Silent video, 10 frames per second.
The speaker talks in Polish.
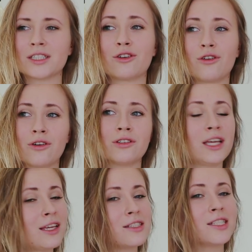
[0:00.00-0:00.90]
to
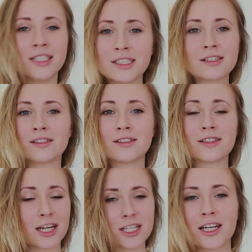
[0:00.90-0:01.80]
nie jest nic
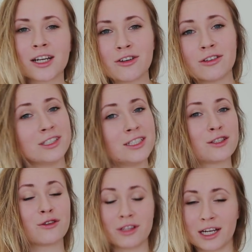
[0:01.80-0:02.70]
strasznego, nic
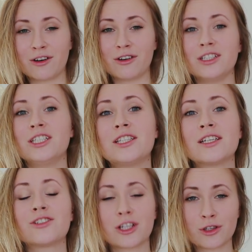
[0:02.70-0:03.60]
trudnego i nic
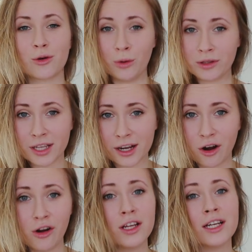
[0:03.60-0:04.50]
czasochłonnego.